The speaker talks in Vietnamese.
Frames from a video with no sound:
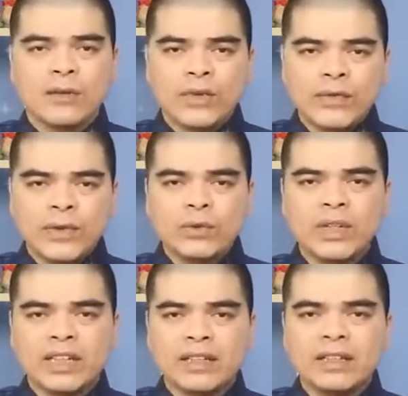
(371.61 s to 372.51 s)
Về phong
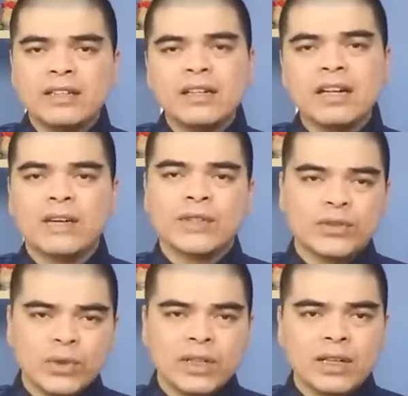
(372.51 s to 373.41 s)
thủy thì gương là vận
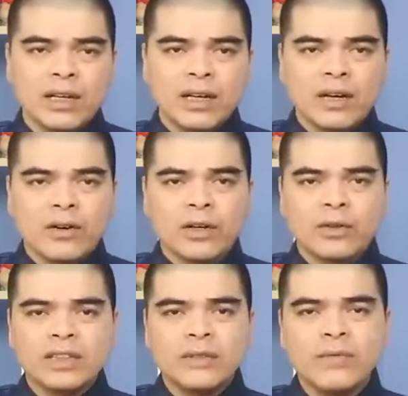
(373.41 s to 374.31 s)
xui, còn
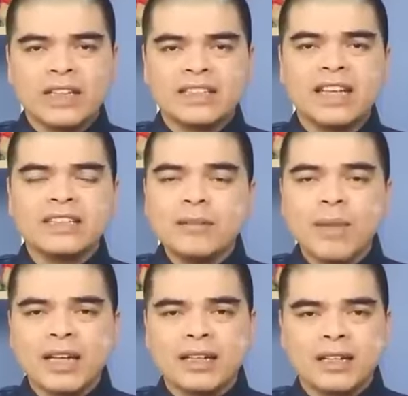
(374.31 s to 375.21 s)
có tính phản xạ rất
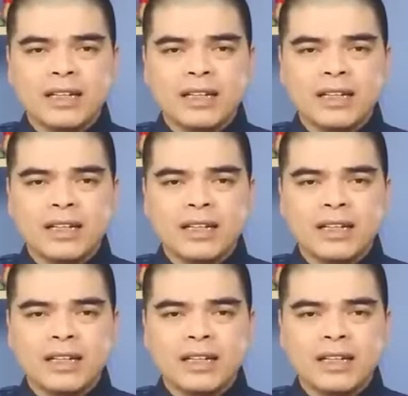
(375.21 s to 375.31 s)
mạnh.